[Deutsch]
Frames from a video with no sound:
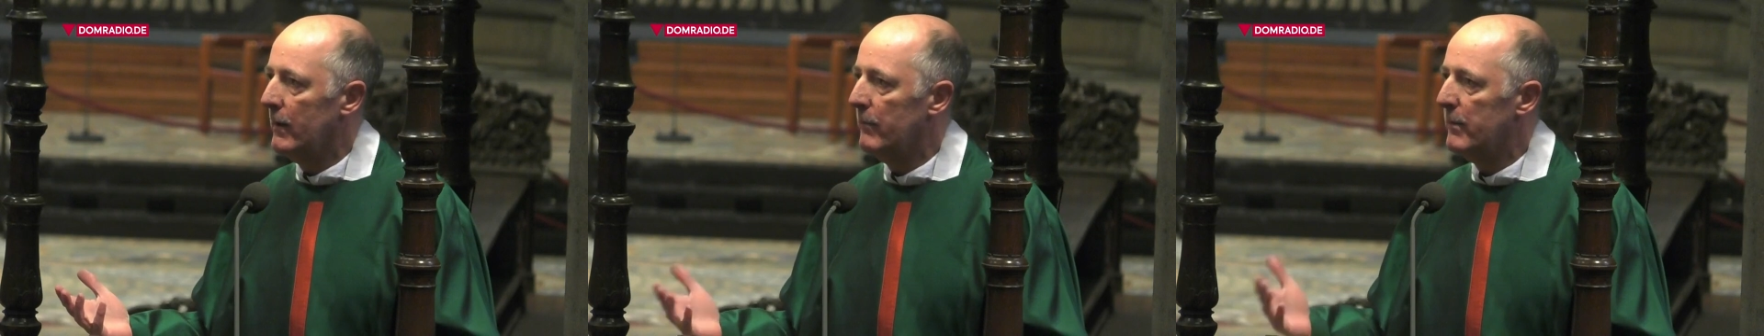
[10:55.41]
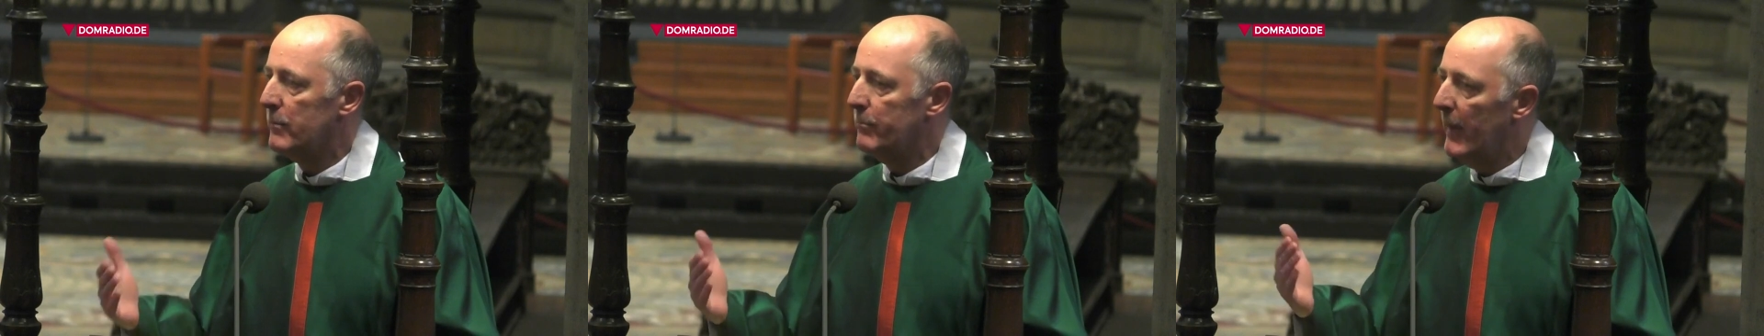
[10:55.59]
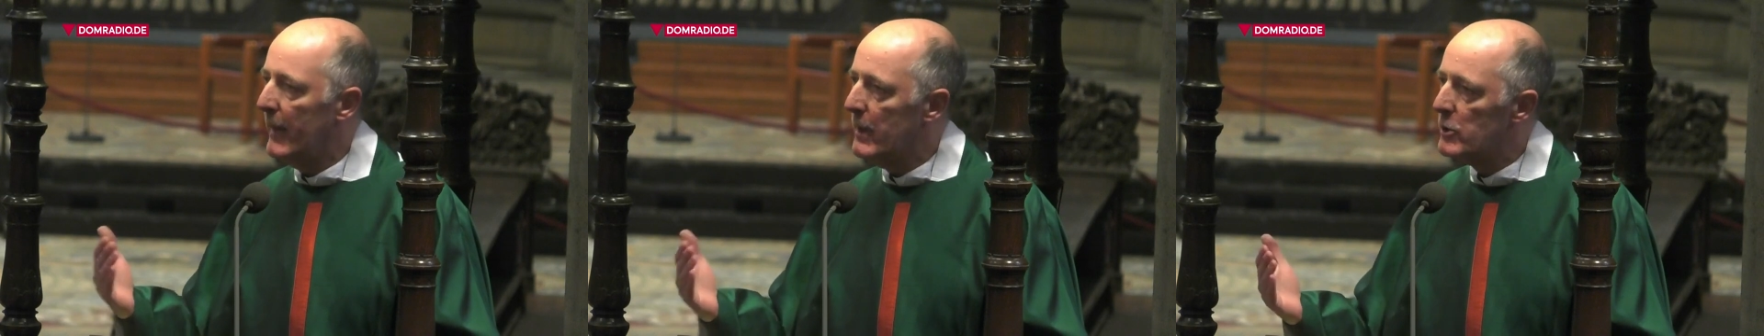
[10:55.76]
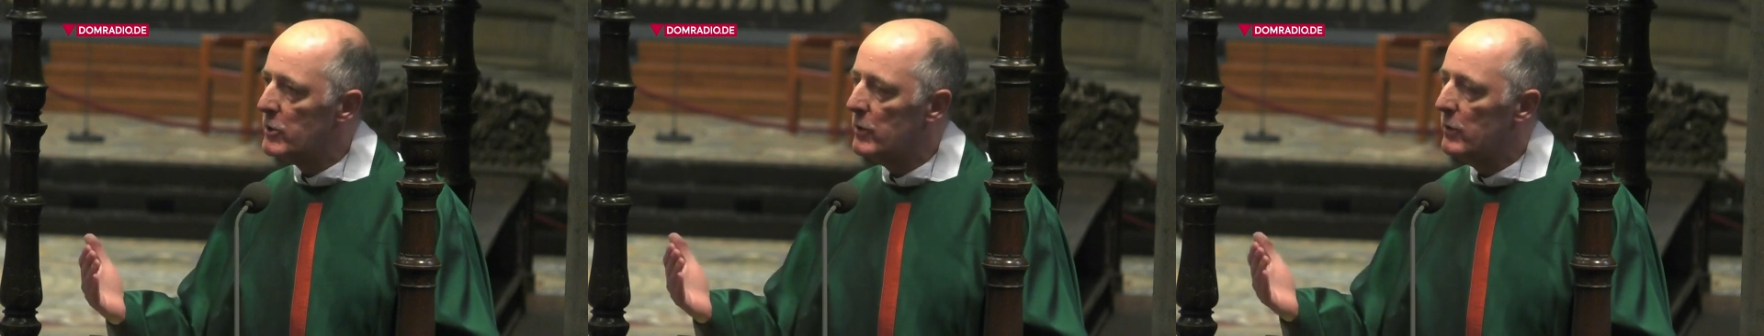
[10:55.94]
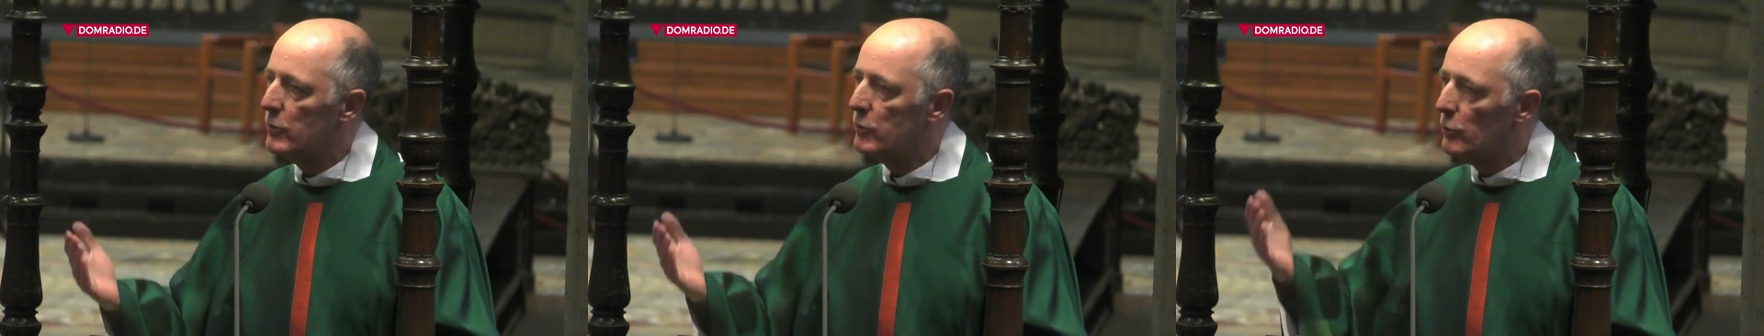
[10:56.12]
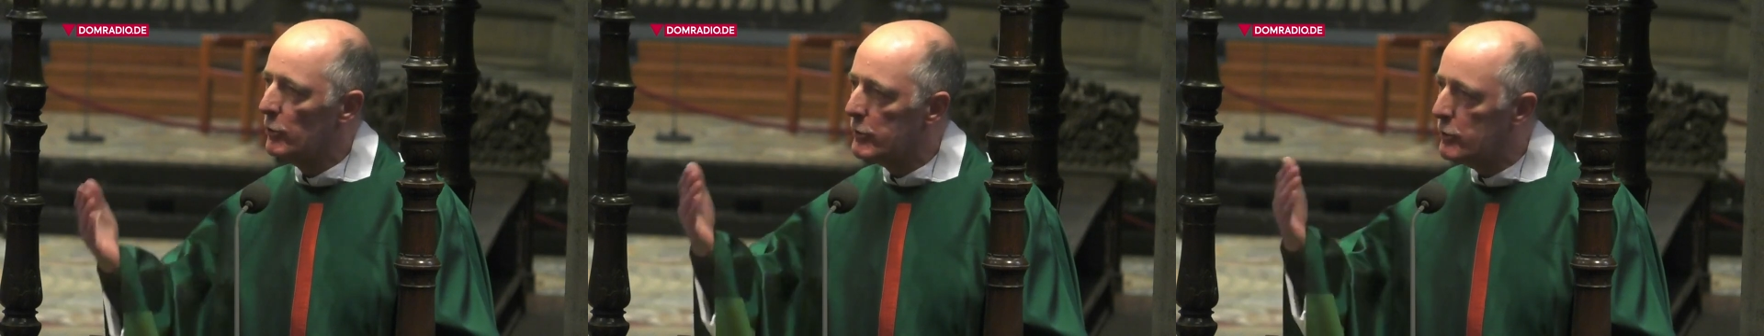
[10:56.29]
damit
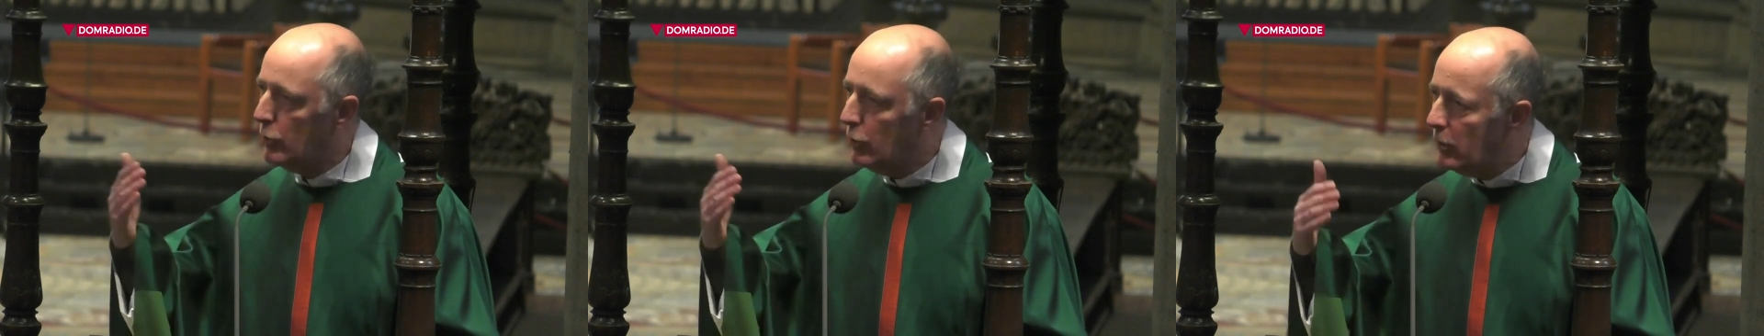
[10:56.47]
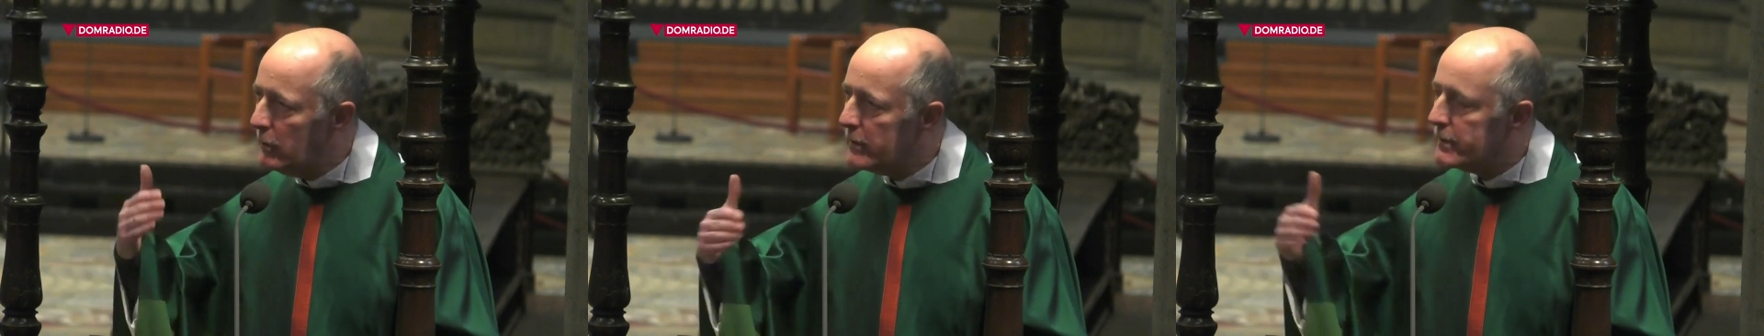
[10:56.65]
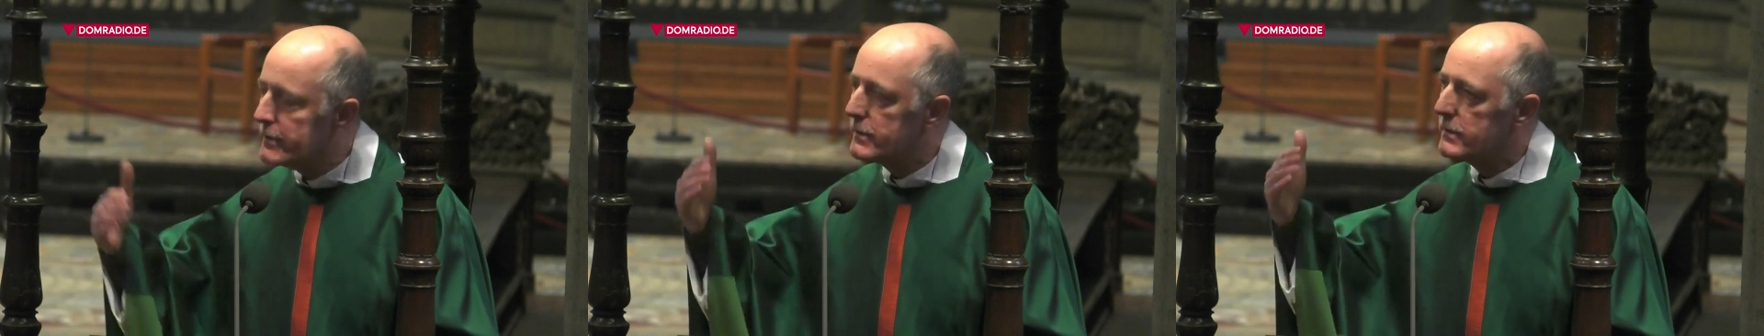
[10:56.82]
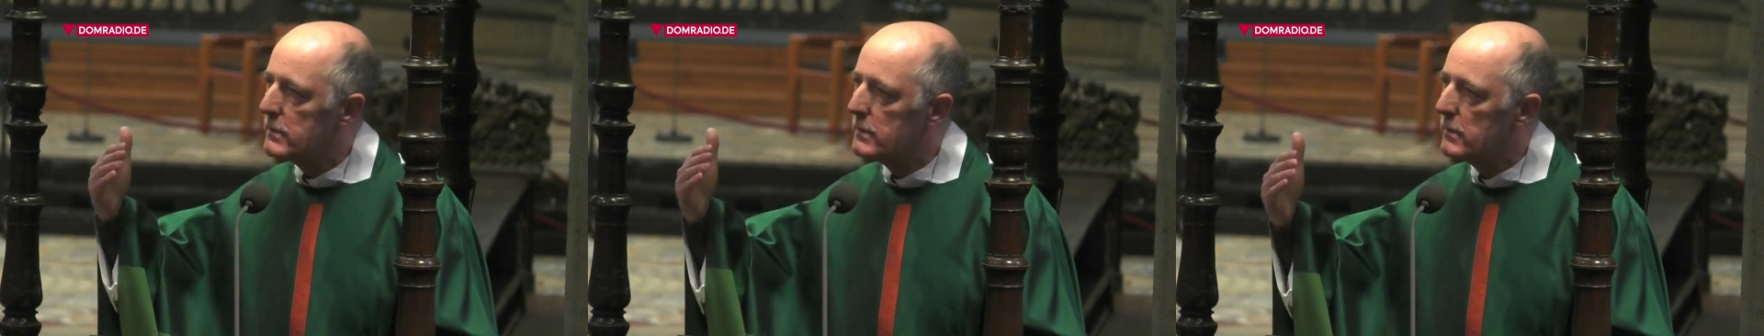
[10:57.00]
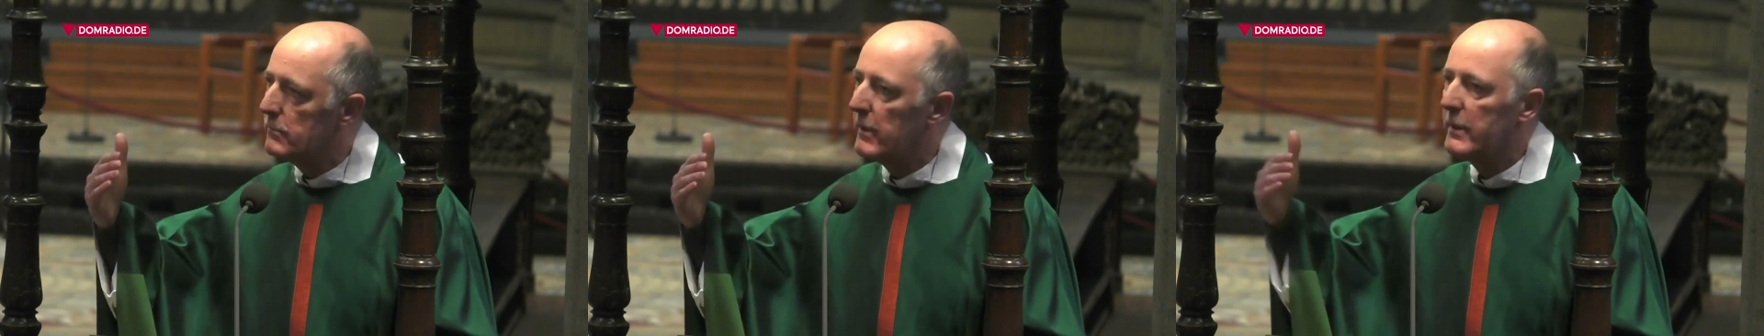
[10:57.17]
Menschen durch uns